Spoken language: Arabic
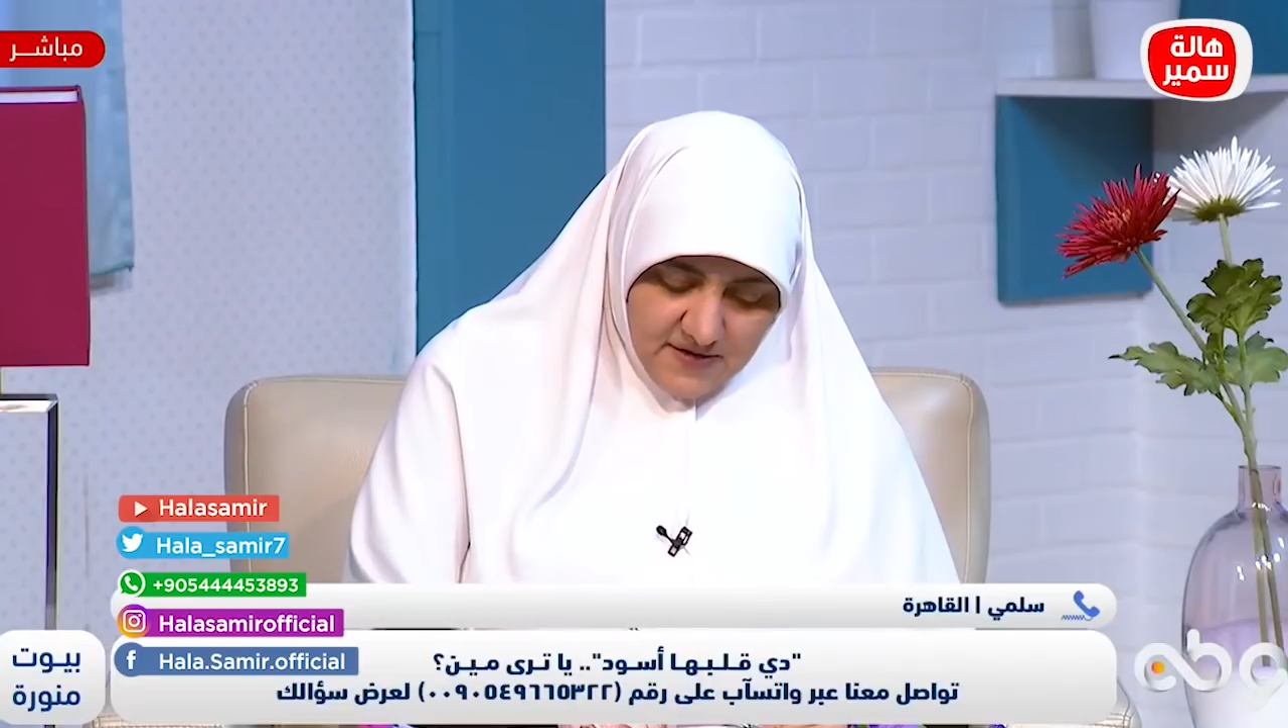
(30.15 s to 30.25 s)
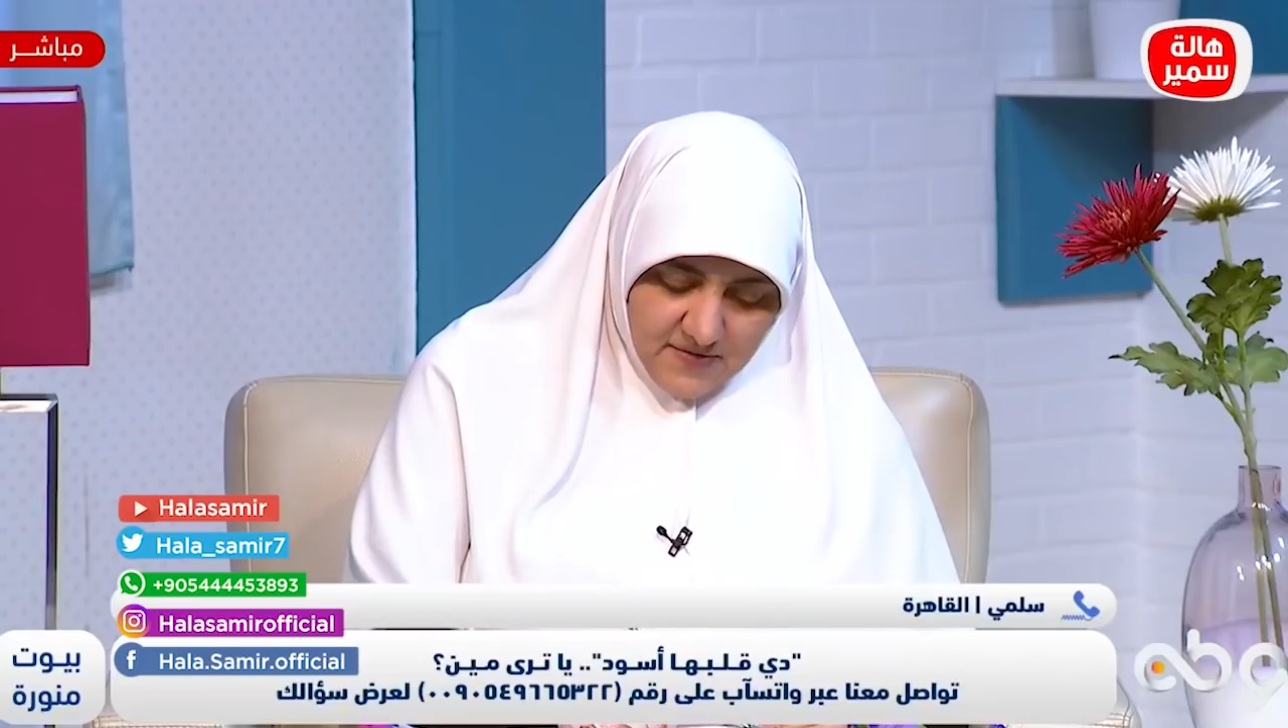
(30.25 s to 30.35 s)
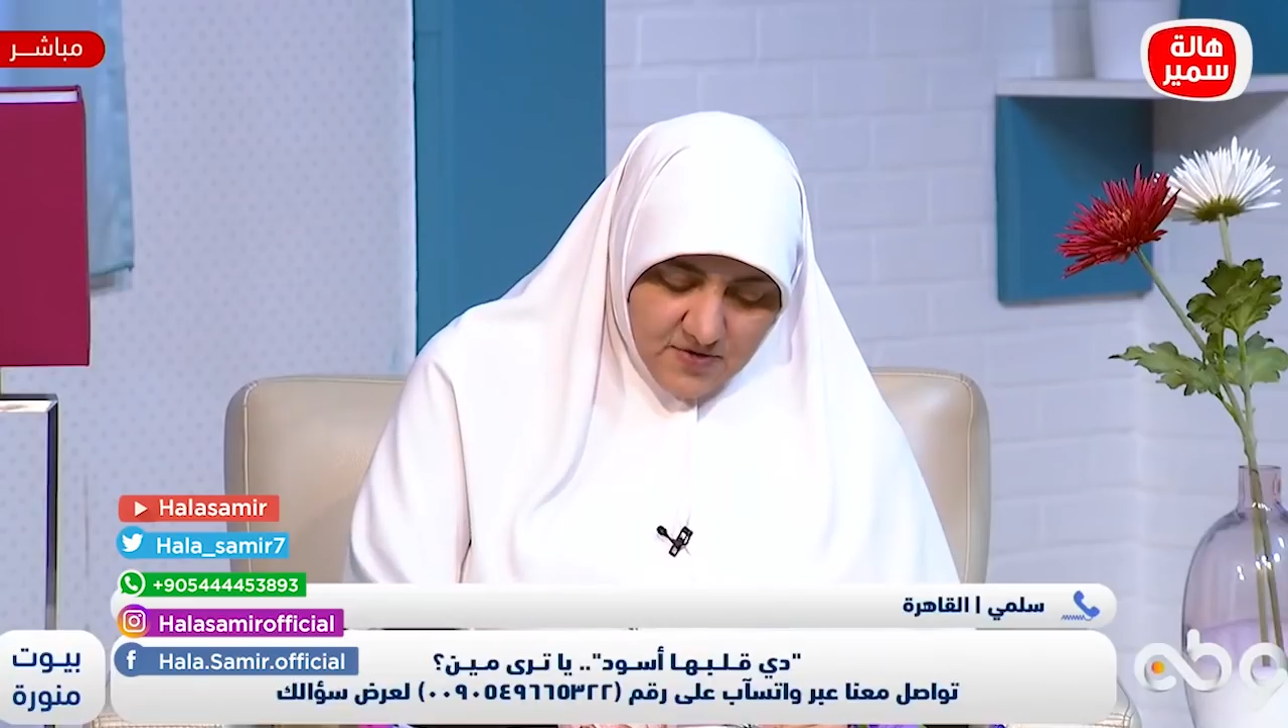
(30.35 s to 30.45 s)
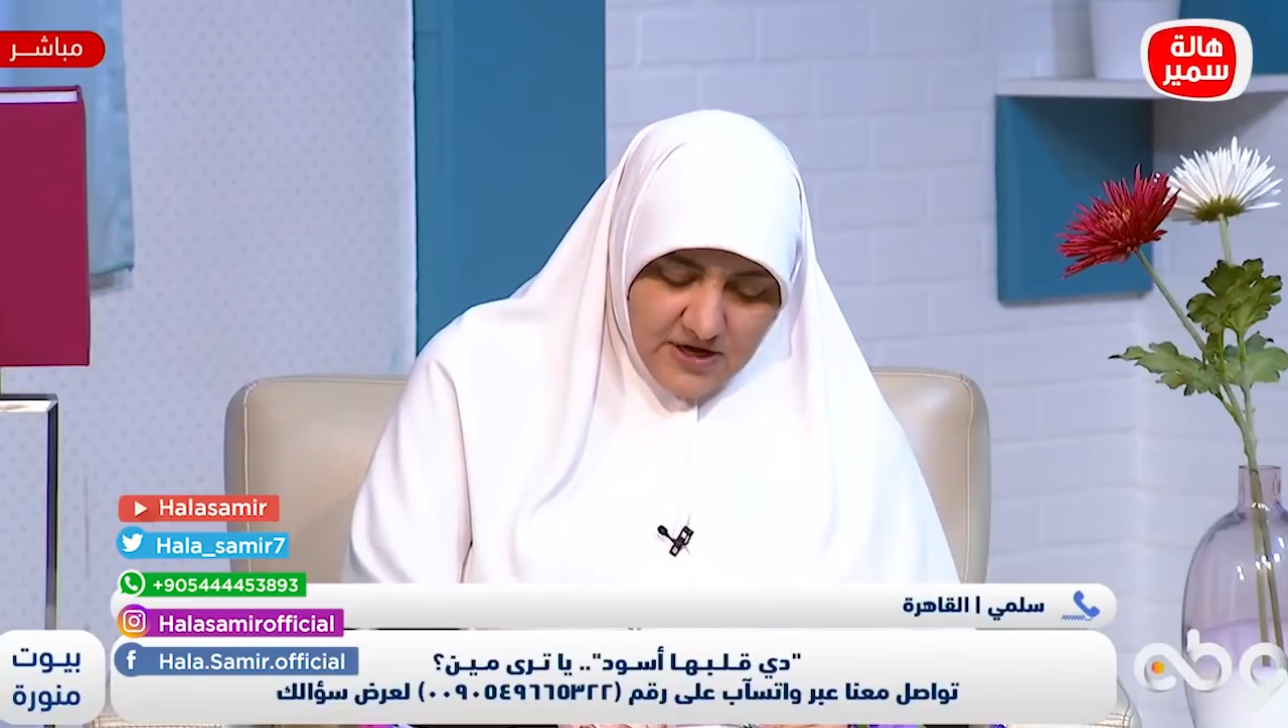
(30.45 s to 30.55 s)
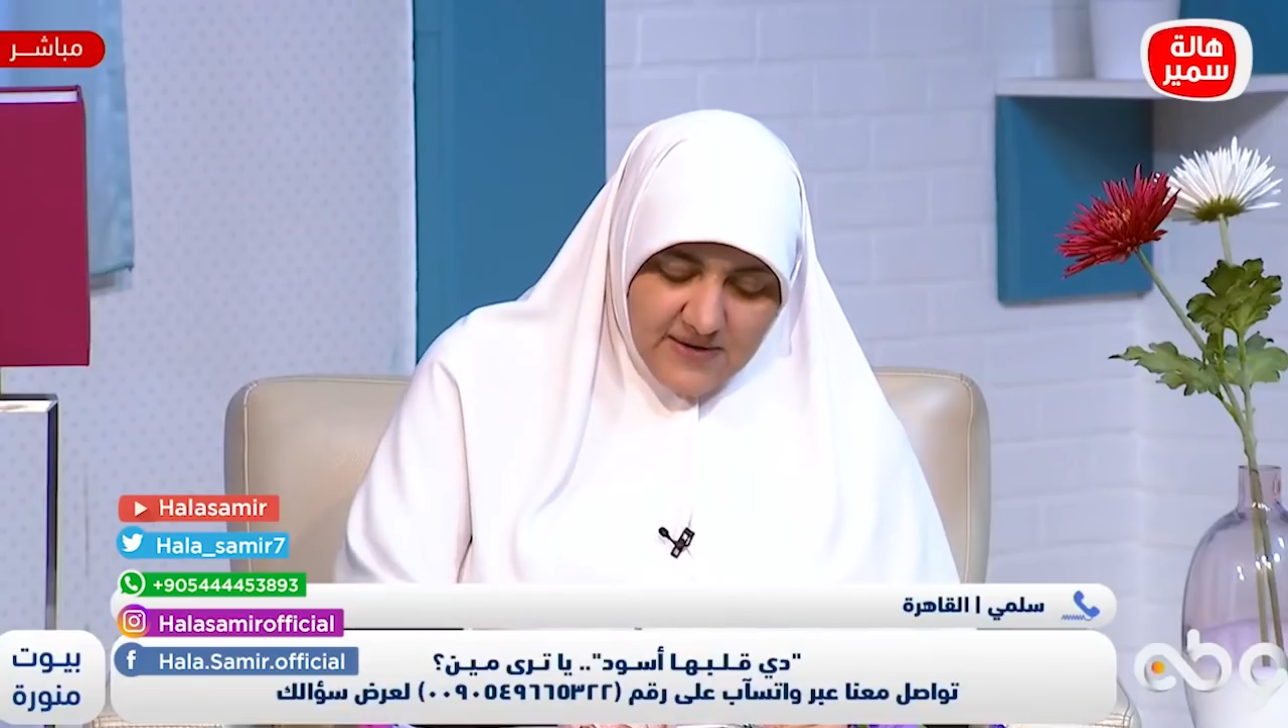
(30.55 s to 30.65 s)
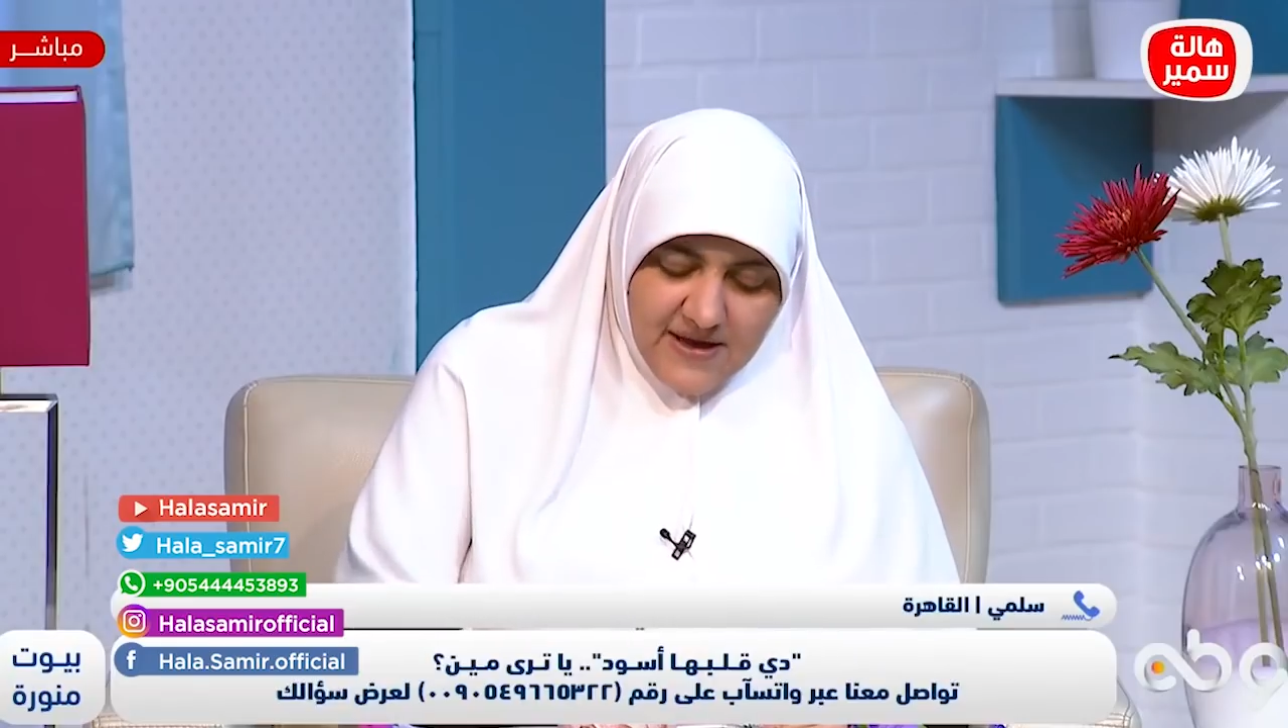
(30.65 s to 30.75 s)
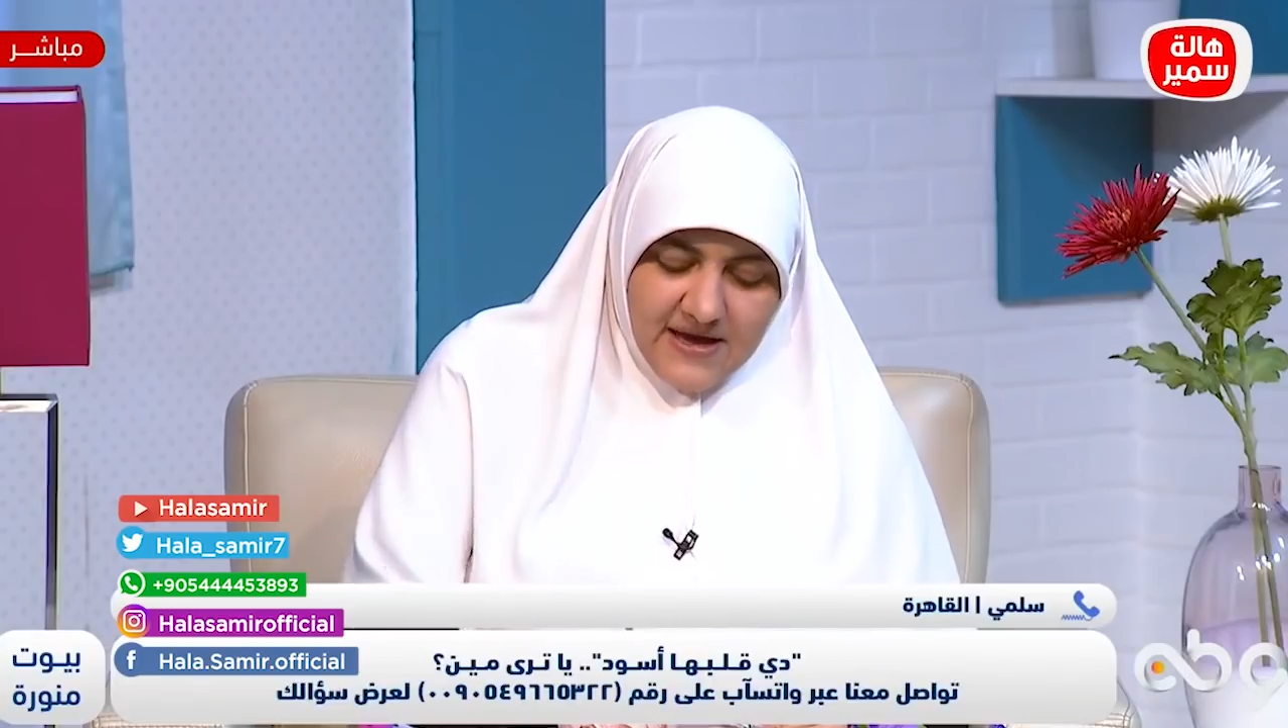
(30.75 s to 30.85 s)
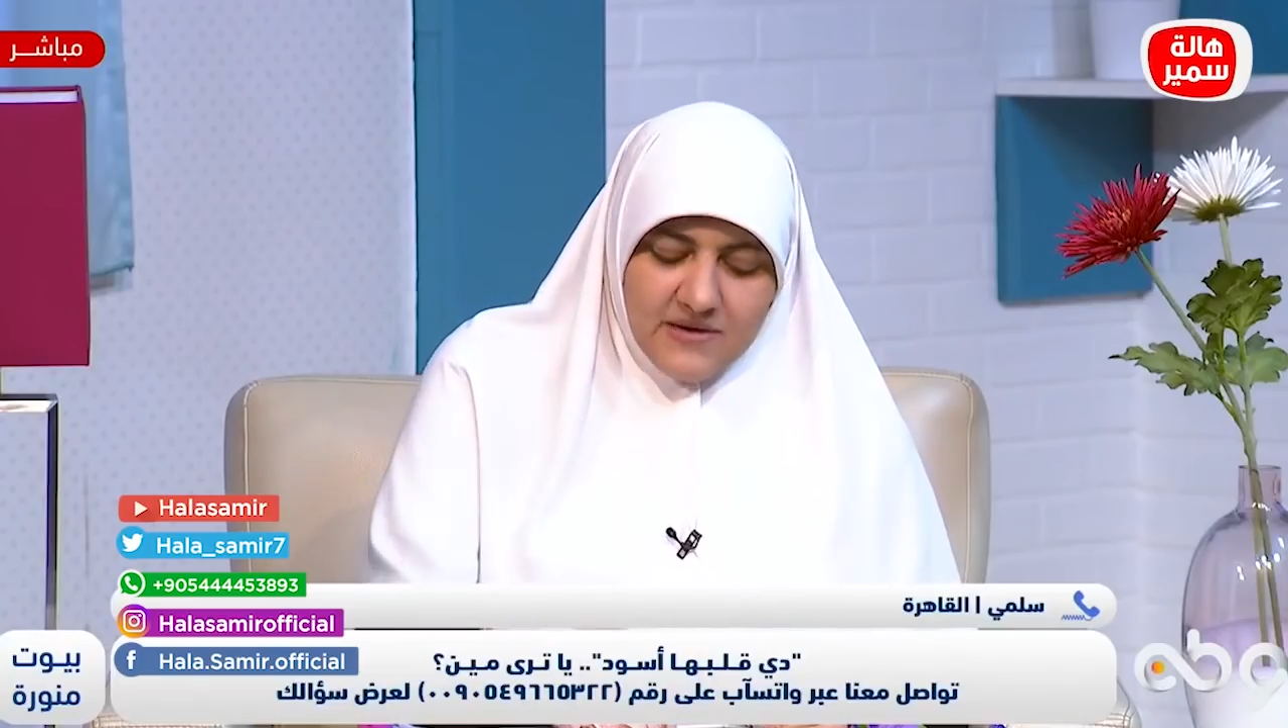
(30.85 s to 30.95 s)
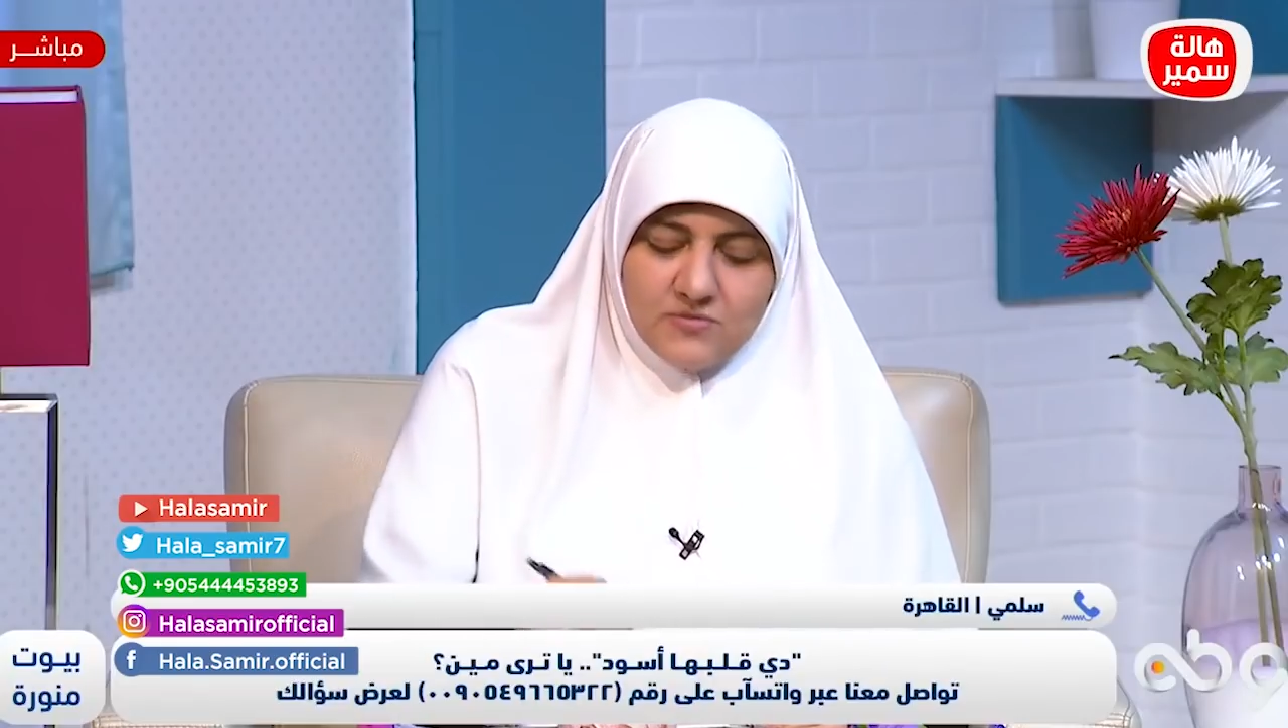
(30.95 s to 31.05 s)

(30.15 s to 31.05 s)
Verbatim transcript: طيب قولي لي بقى